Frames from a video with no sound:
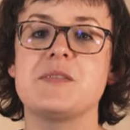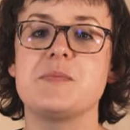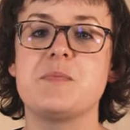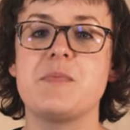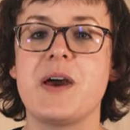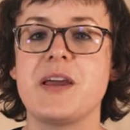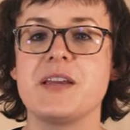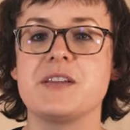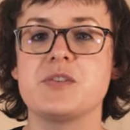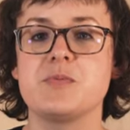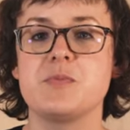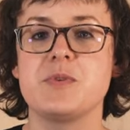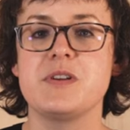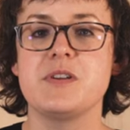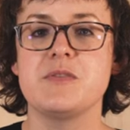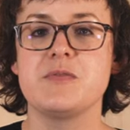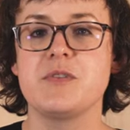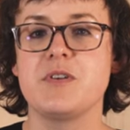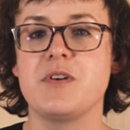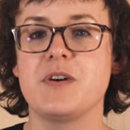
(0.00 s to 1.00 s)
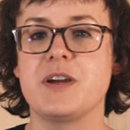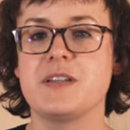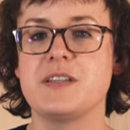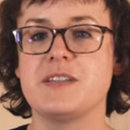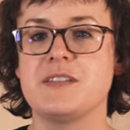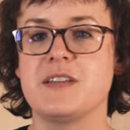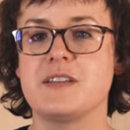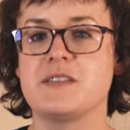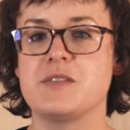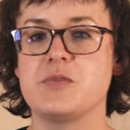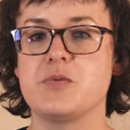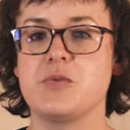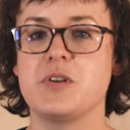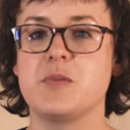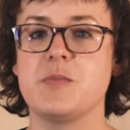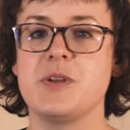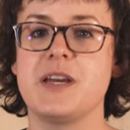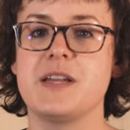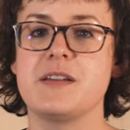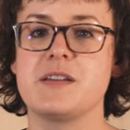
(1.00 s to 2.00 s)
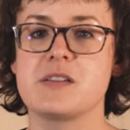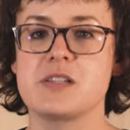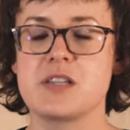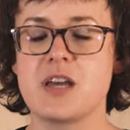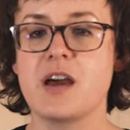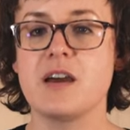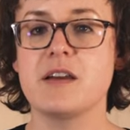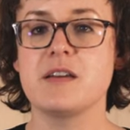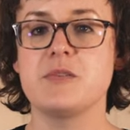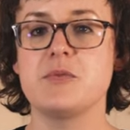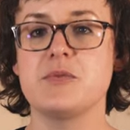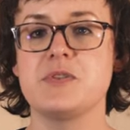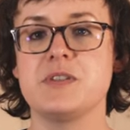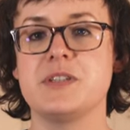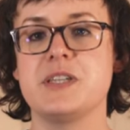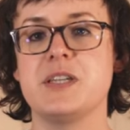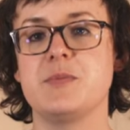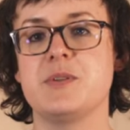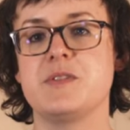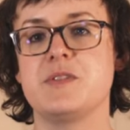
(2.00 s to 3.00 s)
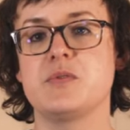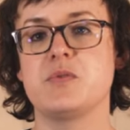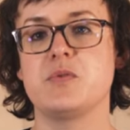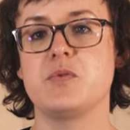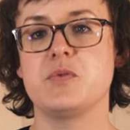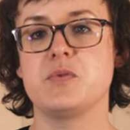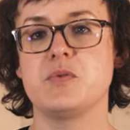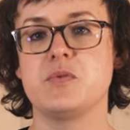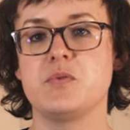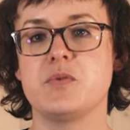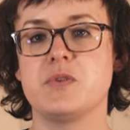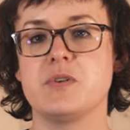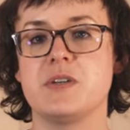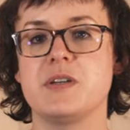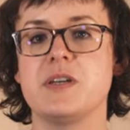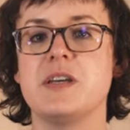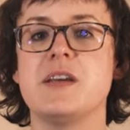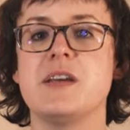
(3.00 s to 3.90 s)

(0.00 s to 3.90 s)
sind Beispiele für Organisationen mit einer starken Unternehmenskultur?